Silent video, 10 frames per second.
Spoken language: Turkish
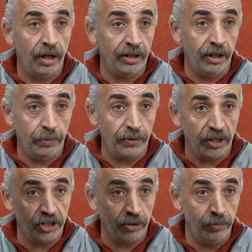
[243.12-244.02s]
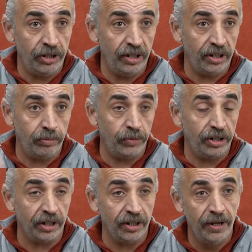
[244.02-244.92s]
arka kapıdan çıkmış
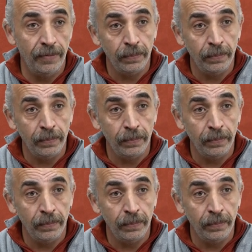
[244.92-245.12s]
gitmiştir